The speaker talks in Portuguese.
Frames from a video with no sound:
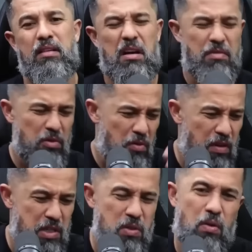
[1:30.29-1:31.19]
A
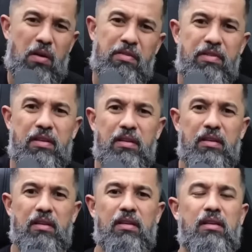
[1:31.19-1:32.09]
viúva sofre
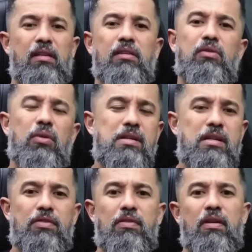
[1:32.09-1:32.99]
de todas
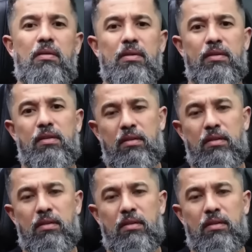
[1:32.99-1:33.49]
as formas.